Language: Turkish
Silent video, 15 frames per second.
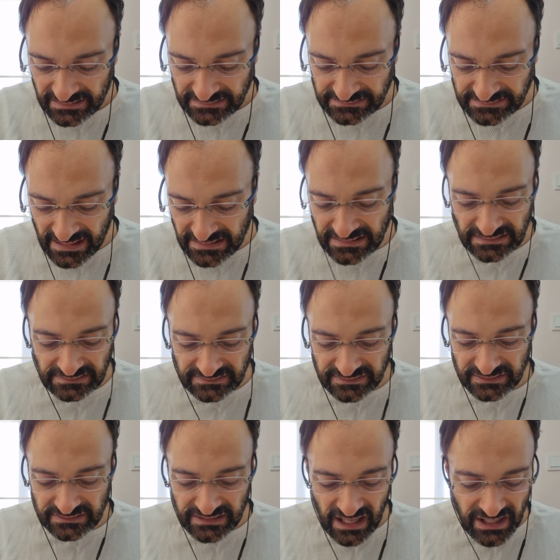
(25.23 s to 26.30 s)

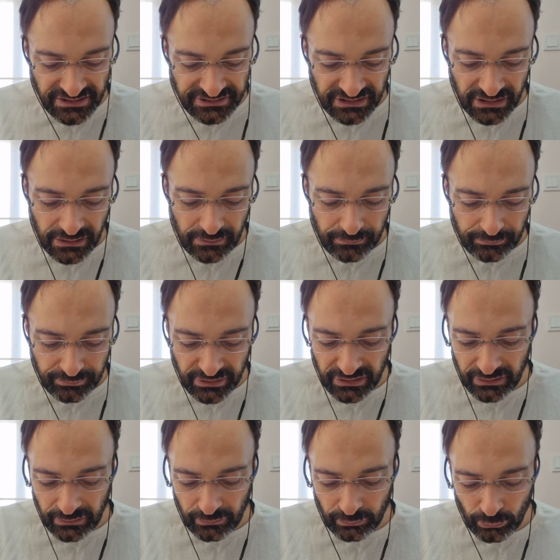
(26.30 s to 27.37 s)
değildirler
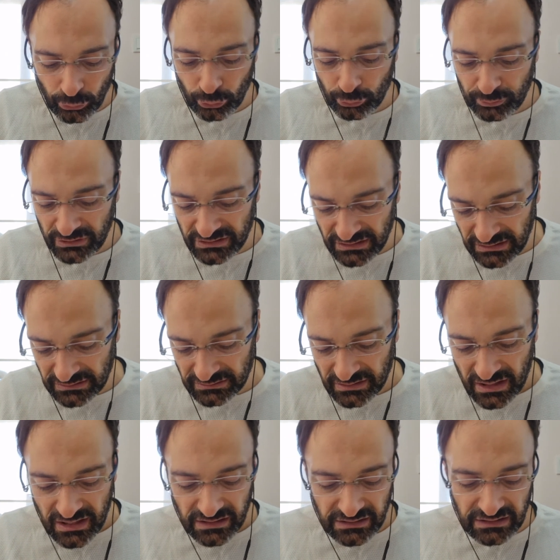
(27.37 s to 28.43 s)
Bir
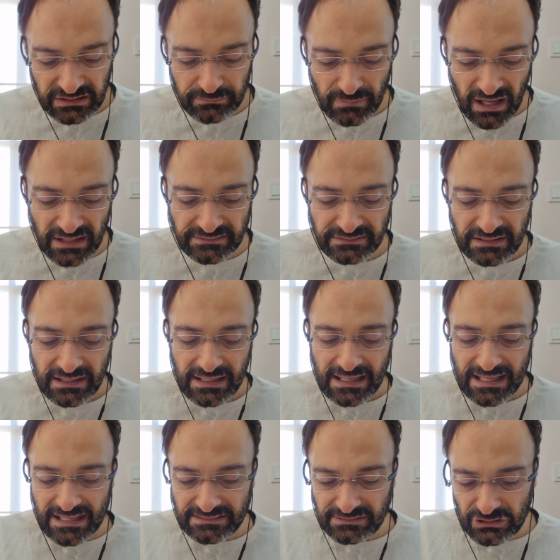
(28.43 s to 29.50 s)
müminin iman
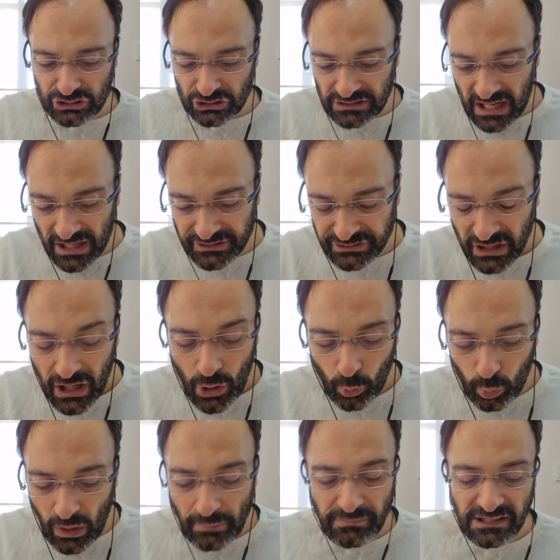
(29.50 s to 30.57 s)
ediciler
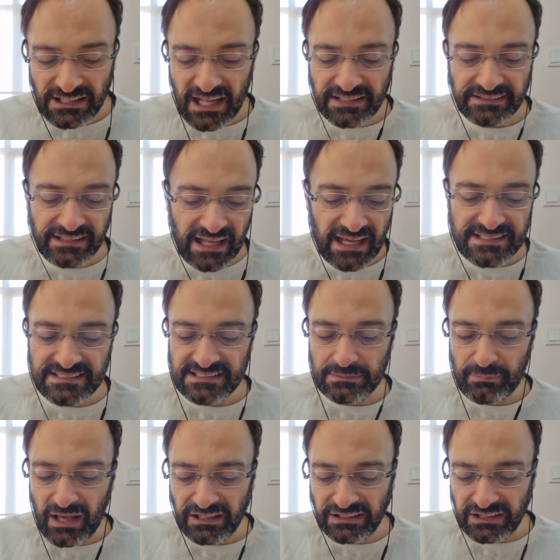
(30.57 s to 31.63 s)
ve minen nasi
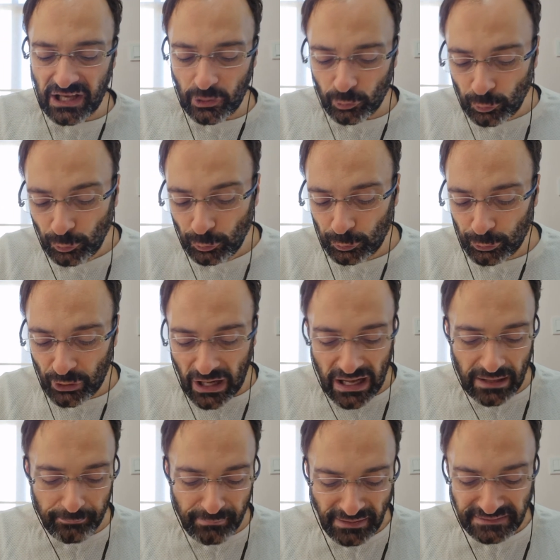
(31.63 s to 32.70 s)
men yekulu
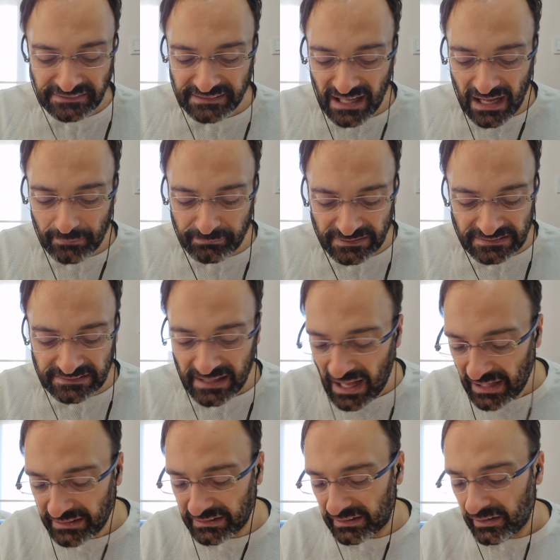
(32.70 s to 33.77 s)
amennâ
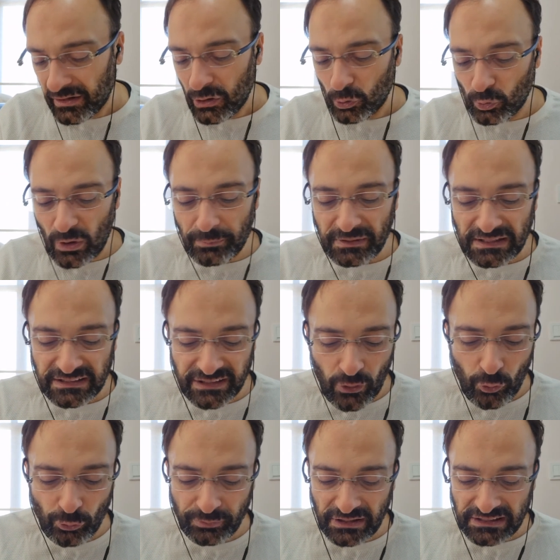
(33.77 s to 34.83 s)
billahi ve bil
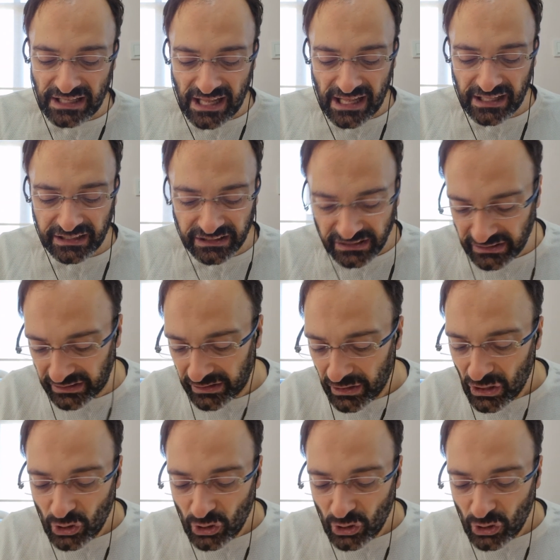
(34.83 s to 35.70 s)
yevmil ahiri